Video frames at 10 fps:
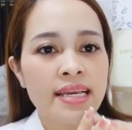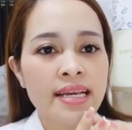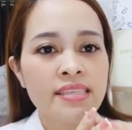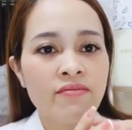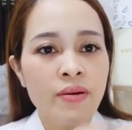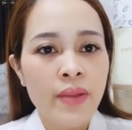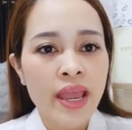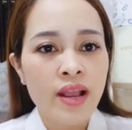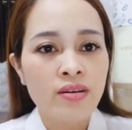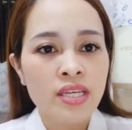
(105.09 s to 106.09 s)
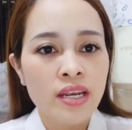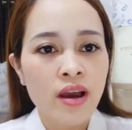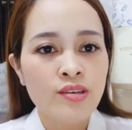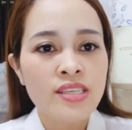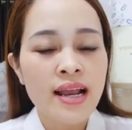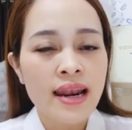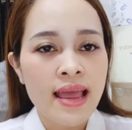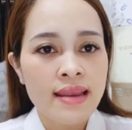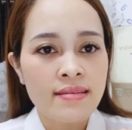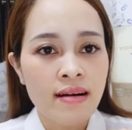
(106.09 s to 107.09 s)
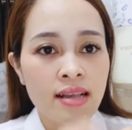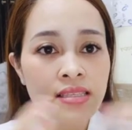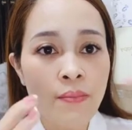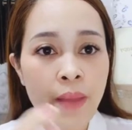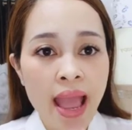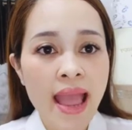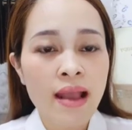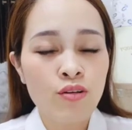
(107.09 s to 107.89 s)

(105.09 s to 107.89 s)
cái sản phẩm này có thể nói rằng là được các spa